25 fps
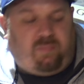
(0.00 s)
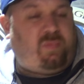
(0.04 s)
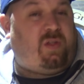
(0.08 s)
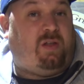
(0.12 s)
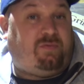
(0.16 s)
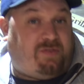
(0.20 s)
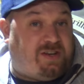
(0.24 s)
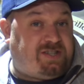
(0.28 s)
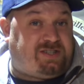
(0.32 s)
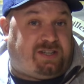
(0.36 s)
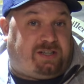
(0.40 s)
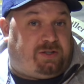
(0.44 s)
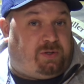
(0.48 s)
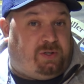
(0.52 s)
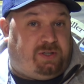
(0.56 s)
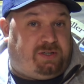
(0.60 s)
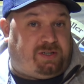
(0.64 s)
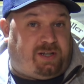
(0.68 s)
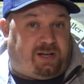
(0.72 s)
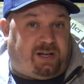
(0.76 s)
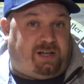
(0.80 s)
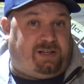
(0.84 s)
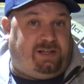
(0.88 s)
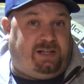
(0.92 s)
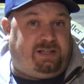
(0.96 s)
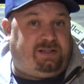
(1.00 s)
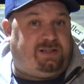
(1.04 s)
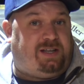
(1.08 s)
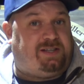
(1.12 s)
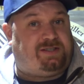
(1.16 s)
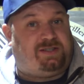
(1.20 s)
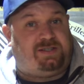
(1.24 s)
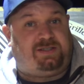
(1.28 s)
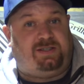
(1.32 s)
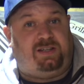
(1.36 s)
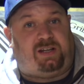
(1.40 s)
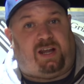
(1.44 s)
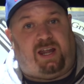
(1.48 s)
Was natürlich daran liegt,
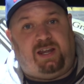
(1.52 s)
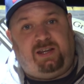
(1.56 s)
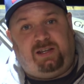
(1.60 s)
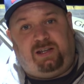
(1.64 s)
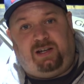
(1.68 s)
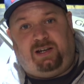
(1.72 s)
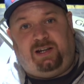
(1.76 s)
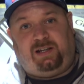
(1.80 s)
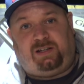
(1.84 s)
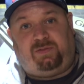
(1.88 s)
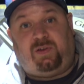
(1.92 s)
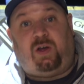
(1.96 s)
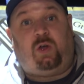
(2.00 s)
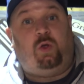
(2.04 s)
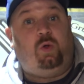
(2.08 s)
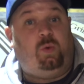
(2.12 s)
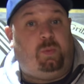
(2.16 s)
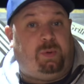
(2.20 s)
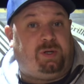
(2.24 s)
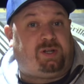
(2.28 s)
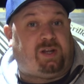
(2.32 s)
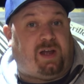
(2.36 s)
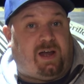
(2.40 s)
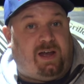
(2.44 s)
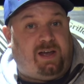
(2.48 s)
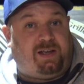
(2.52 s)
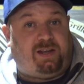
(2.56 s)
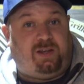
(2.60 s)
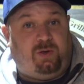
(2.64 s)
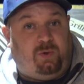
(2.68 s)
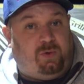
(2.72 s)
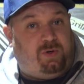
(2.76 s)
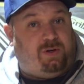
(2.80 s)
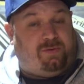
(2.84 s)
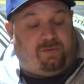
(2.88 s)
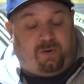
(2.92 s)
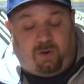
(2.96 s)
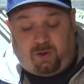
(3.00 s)
dass es nicht eingelegt war über Tage
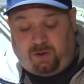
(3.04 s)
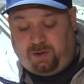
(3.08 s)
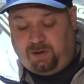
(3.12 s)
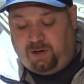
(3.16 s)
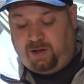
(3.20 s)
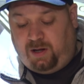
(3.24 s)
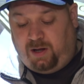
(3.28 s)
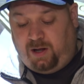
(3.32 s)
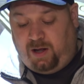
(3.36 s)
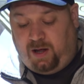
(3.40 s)
oder Wochen.